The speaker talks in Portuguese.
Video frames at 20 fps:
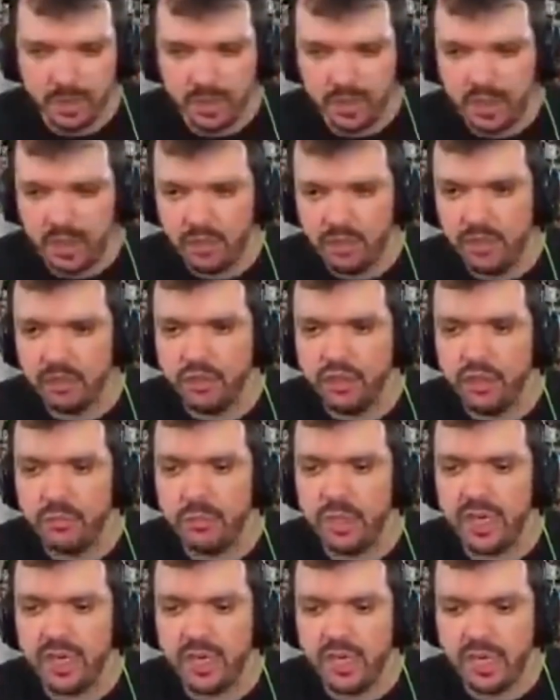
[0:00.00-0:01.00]
Não, e eu te
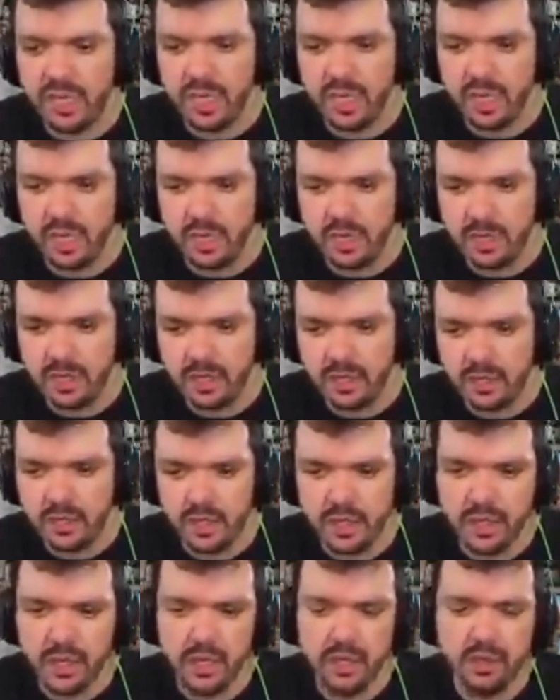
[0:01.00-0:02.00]
bania.
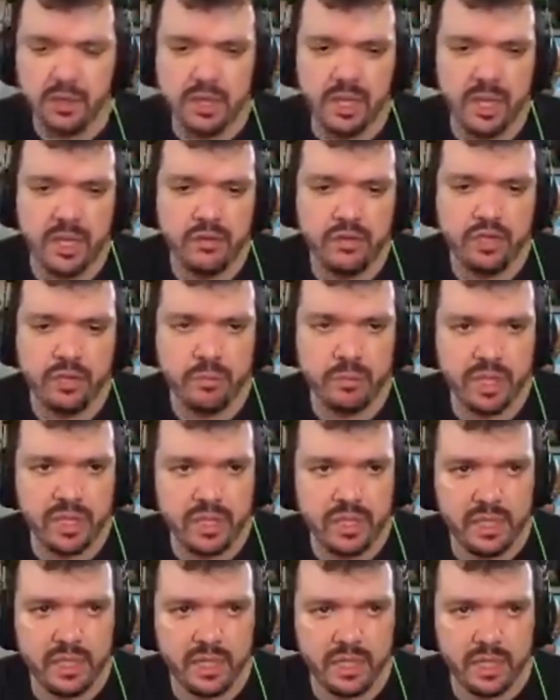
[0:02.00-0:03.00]
Não, e aí eu te
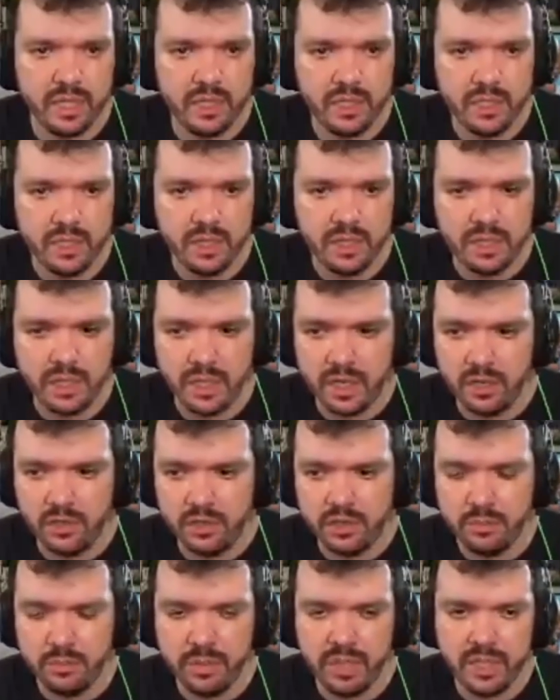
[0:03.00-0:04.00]
bania. Ah, eu
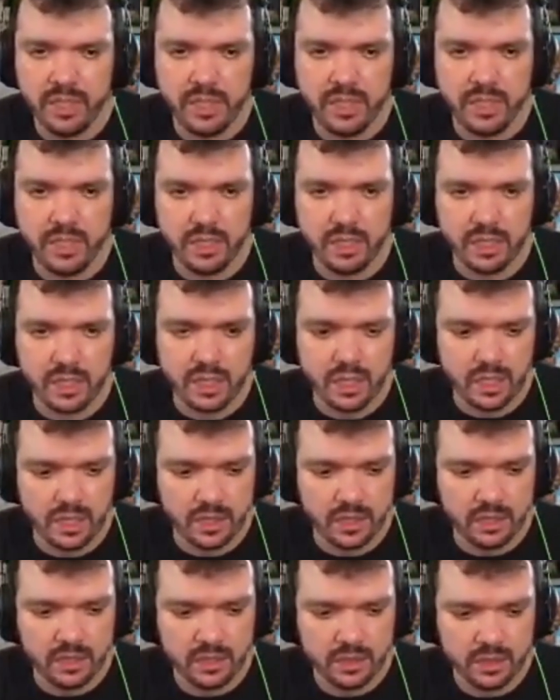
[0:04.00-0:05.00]
te bania,
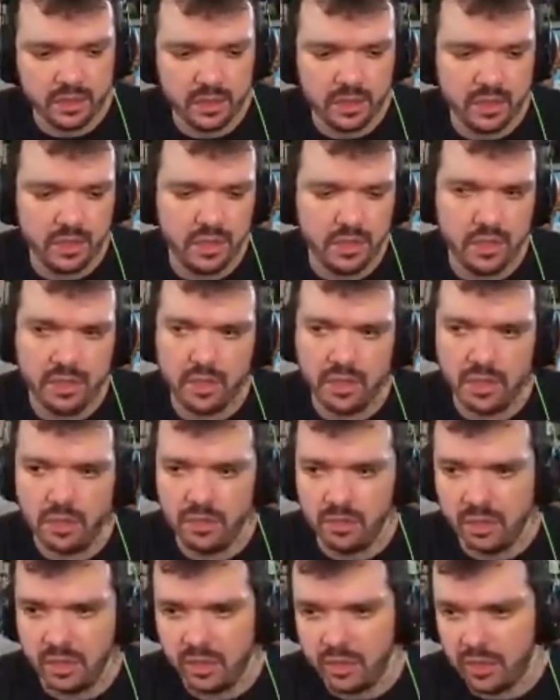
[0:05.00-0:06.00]
cara. Te
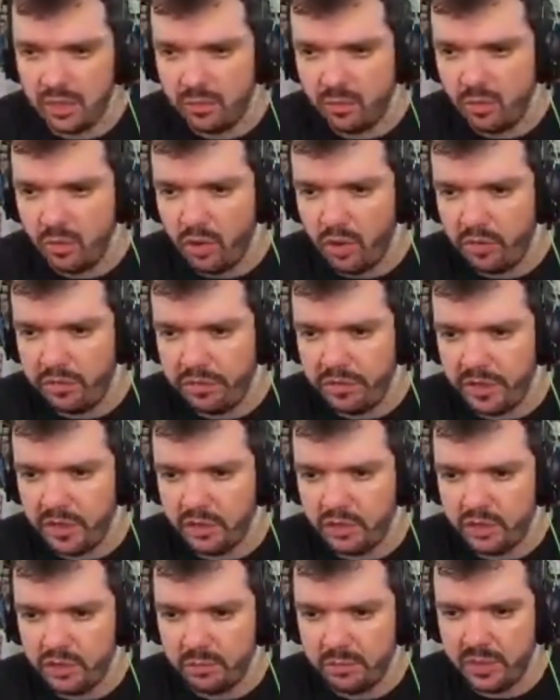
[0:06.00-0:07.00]
não, eu era um cofre e eu
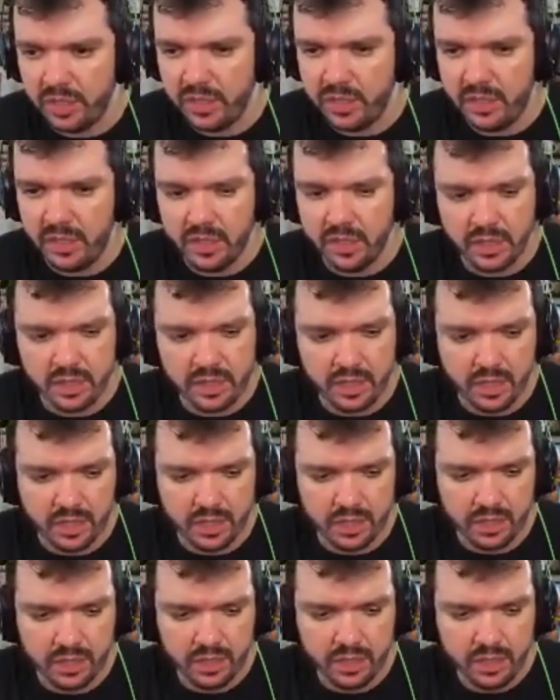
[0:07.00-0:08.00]
te bania,
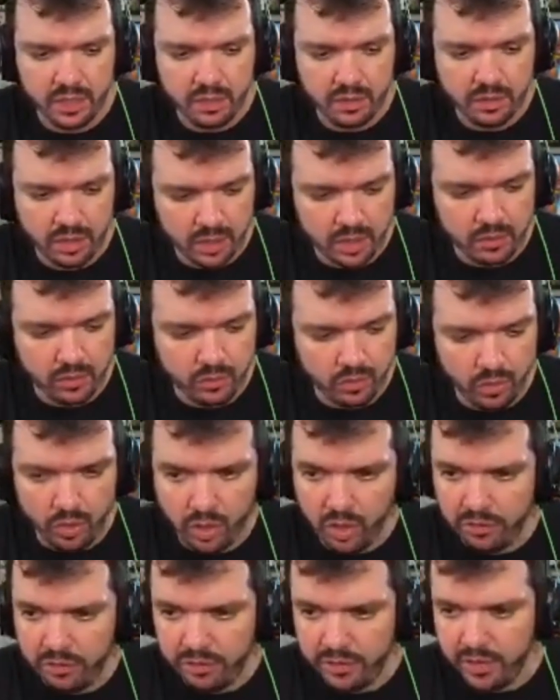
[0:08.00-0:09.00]
cara. Era um
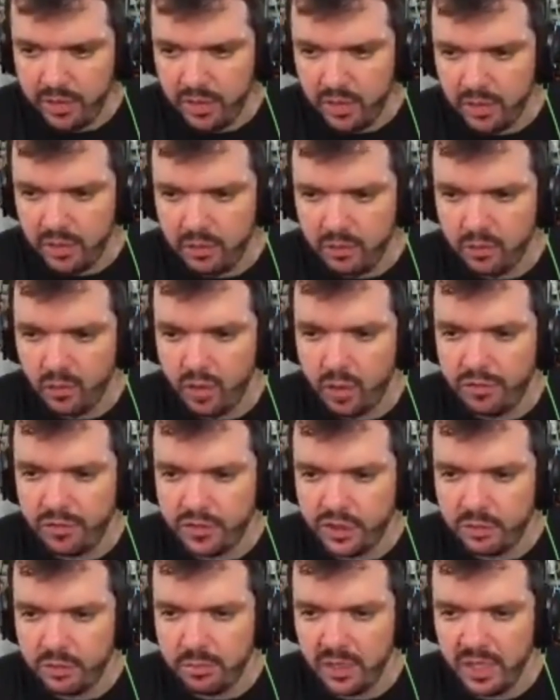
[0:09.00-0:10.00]
cofre e o cofre
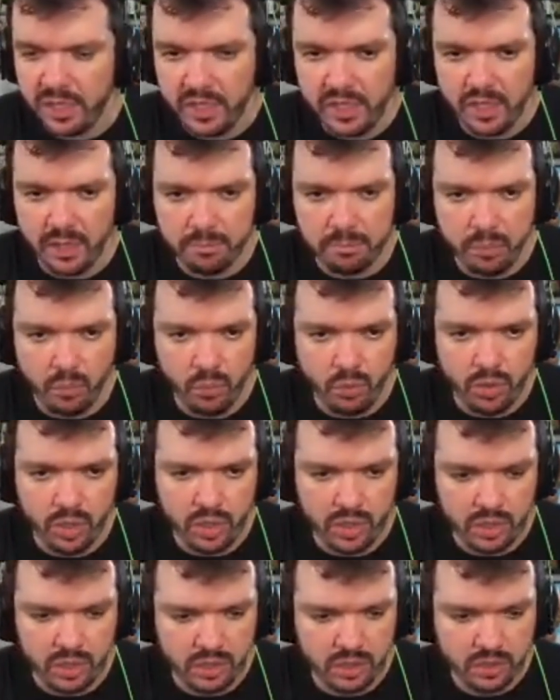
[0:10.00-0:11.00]
te bania, porra.
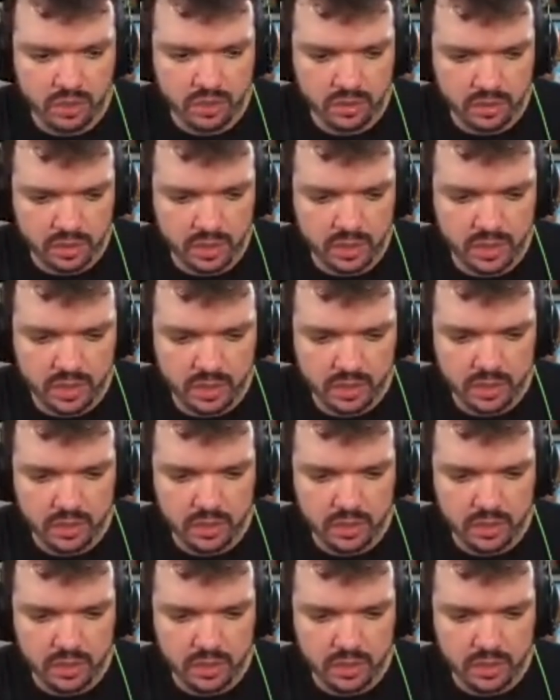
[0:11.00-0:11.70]
Né?